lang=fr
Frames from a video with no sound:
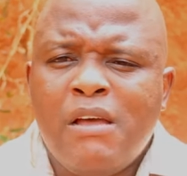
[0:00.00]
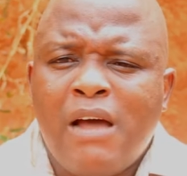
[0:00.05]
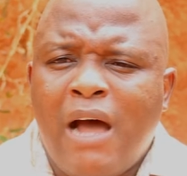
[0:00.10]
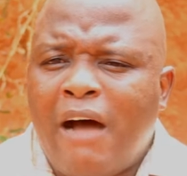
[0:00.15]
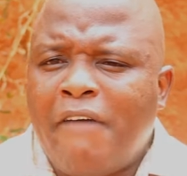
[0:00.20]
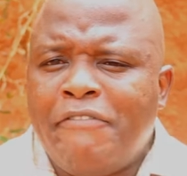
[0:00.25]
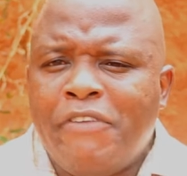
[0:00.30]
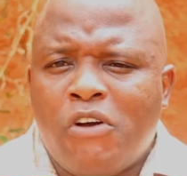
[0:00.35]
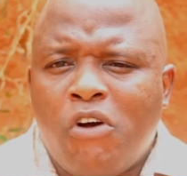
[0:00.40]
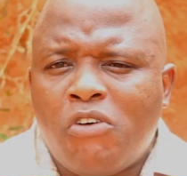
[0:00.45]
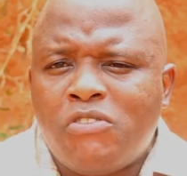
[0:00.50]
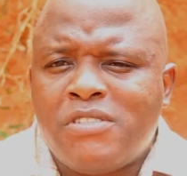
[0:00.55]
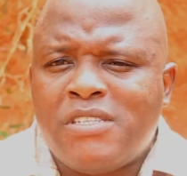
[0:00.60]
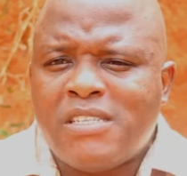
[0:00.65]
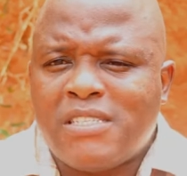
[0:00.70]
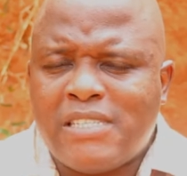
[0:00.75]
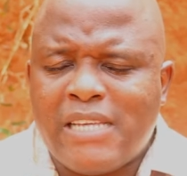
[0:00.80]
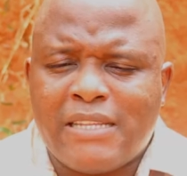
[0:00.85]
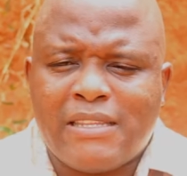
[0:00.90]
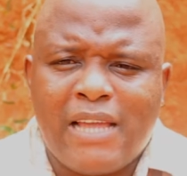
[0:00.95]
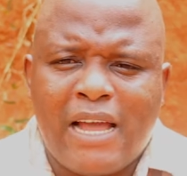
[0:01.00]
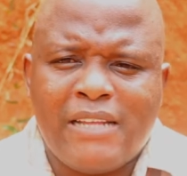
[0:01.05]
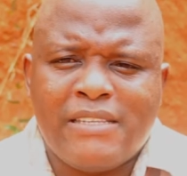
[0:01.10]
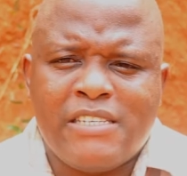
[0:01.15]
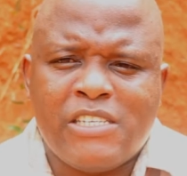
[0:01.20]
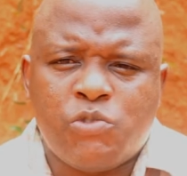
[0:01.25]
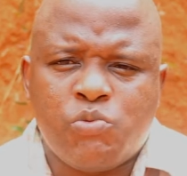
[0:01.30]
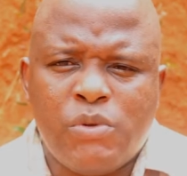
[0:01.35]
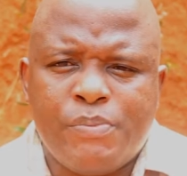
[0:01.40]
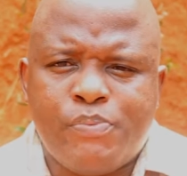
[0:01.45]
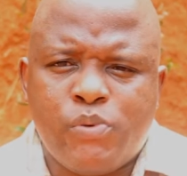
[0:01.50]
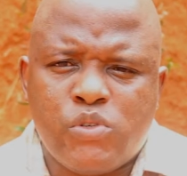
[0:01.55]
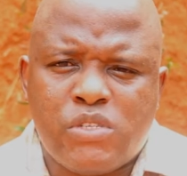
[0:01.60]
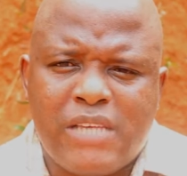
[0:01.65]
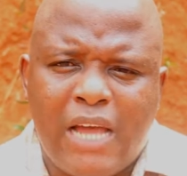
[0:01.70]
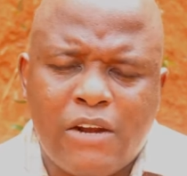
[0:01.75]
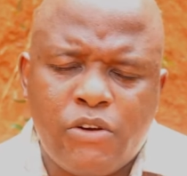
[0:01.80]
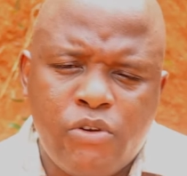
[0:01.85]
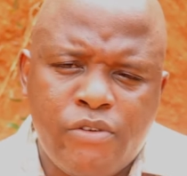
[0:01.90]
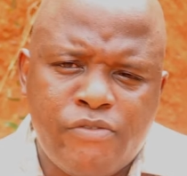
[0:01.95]
environ 17 à
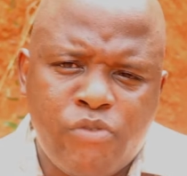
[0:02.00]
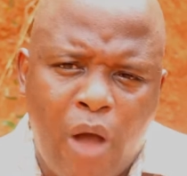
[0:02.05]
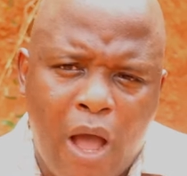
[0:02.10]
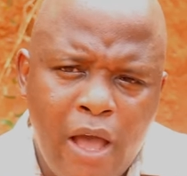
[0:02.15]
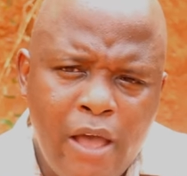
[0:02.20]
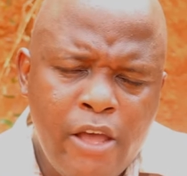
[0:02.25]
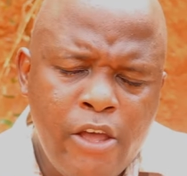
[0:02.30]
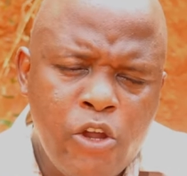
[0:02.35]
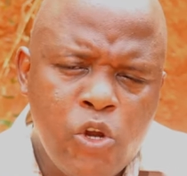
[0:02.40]
18% de voix.